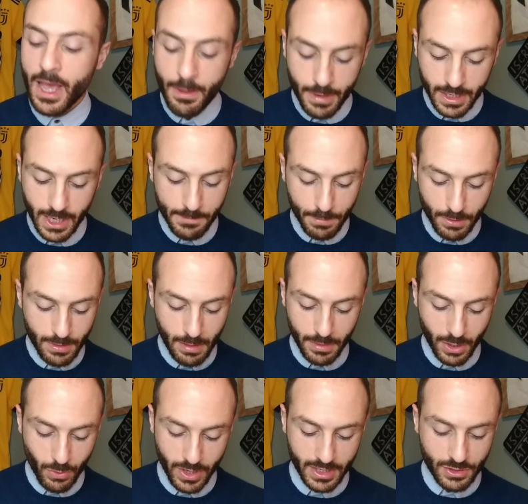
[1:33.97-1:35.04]
perché il problema
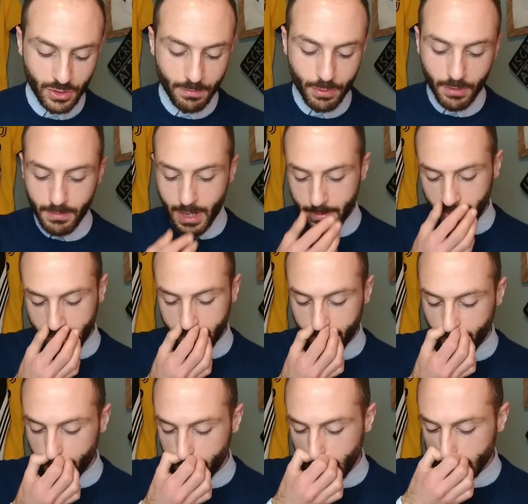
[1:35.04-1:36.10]
è questo, il problema è che
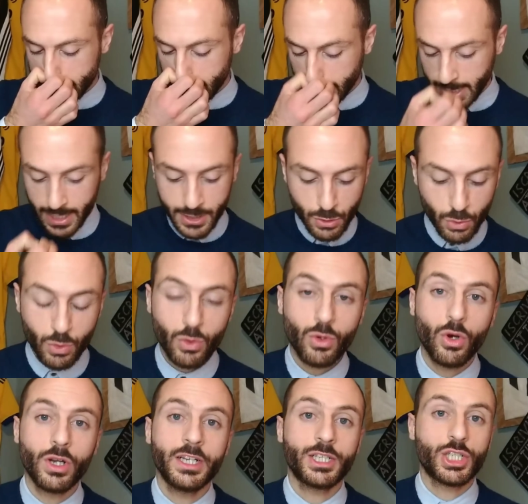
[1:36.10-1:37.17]
vi basta andare su
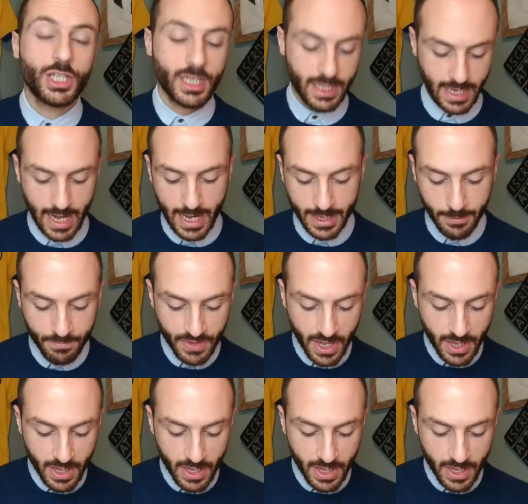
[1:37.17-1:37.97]
Google e cercare